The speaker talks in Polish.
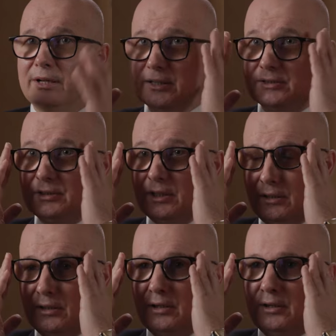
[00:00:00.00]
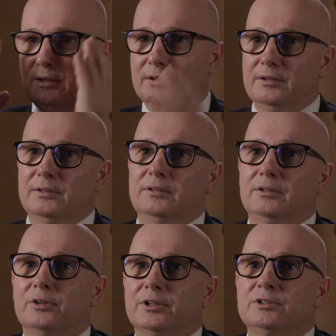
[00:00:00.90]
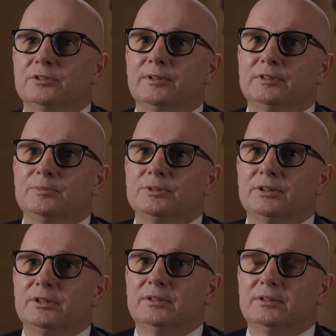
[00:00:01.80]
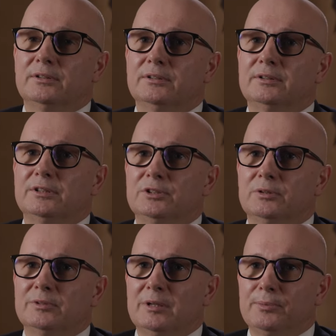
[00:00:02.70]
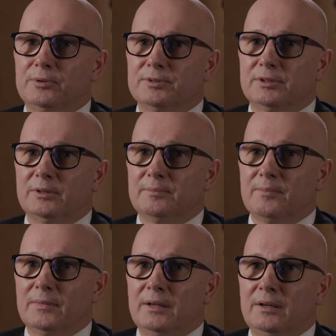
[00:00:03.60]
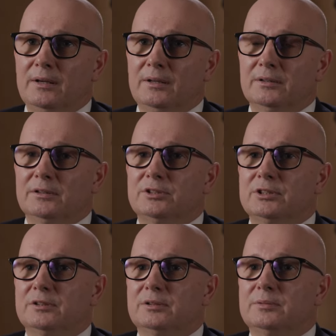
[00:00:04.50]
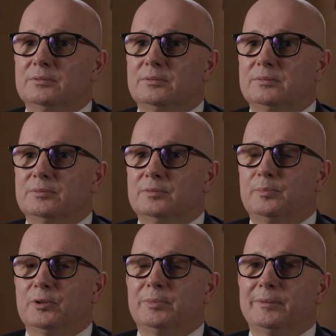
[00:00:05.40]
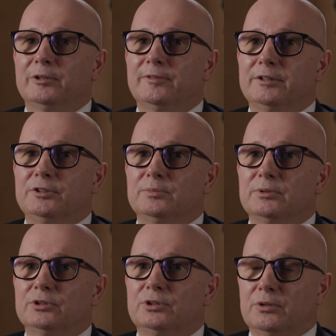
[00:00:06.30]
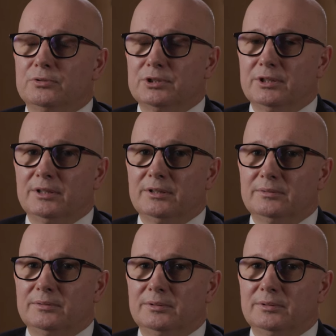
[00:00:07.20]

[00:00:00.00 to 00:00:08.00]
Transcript: akcja y, Orędzie Fatimskie y, Nadzieją dla Polski, gdzie propagowaliśmy książkę y,